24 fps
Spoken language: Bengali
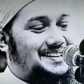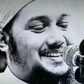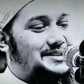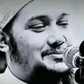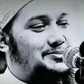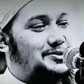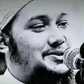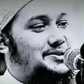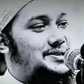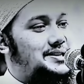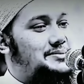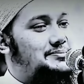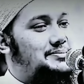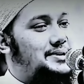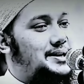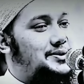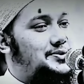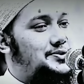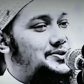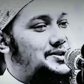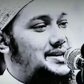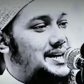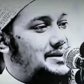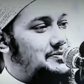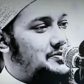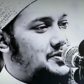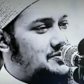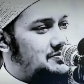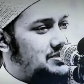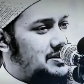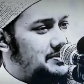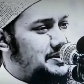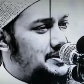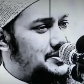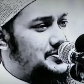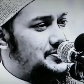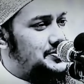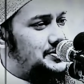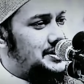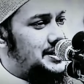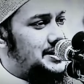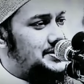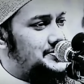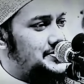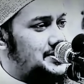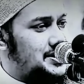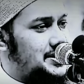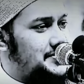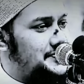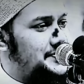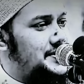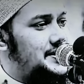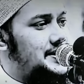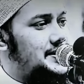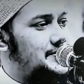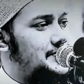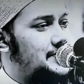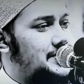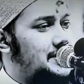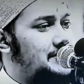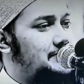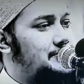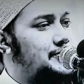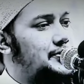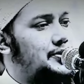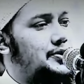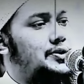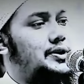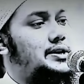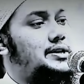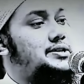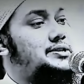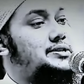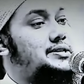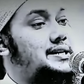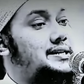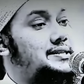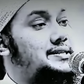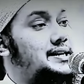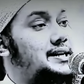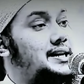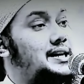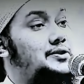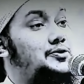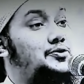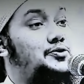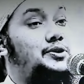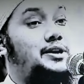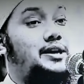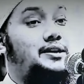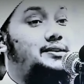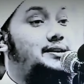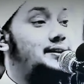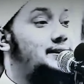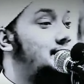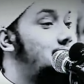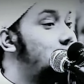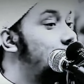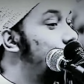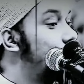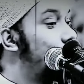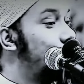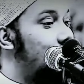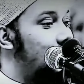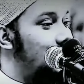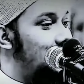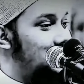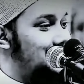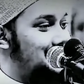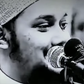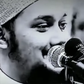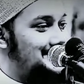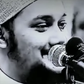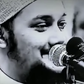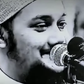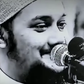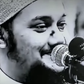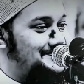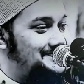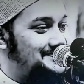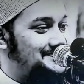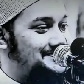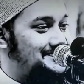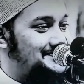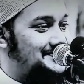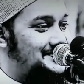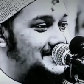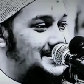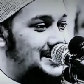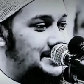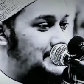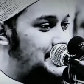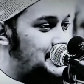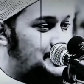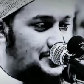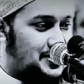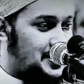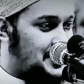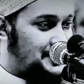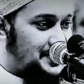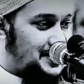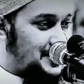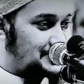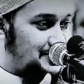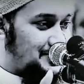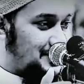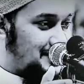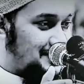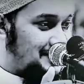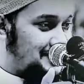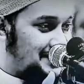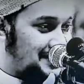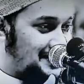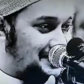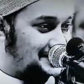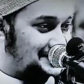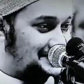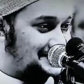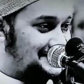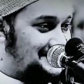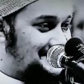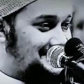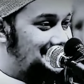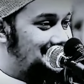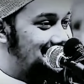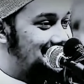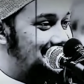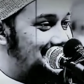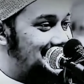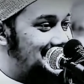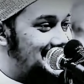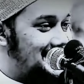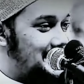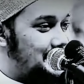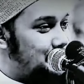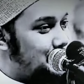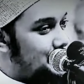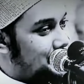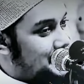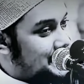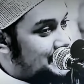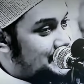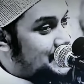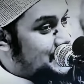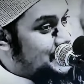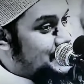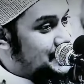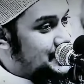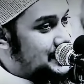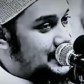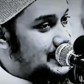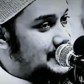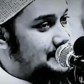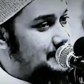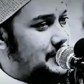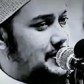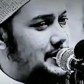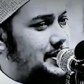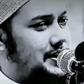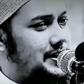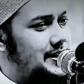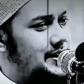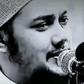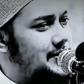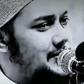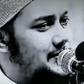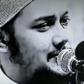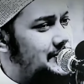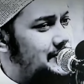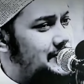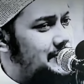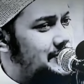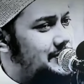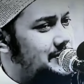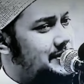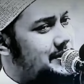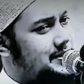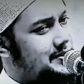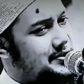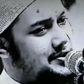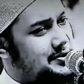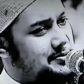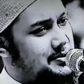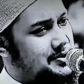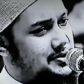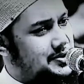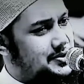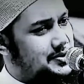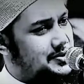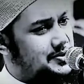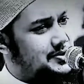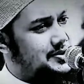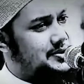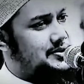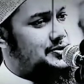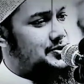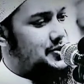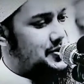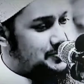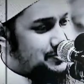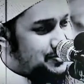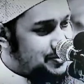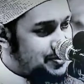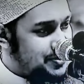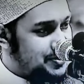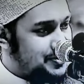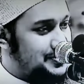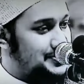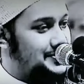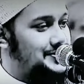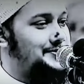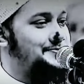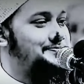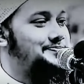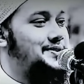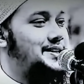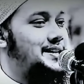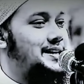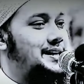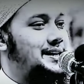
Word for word: তিনি বলছেন মানুষ এমনভাবে দুনিয়ায় চলাফেরা করে মনে হয় সে ছাড়া দুনিয়াতে আর কিচ্ছু নাই আমাদের চলাফেরা এমন না দেখেন অঙ্গনে পলিটিক্যাল অঙ্গন ইকোনমিক অঙ্গন ধর্মীয় অঙ্গন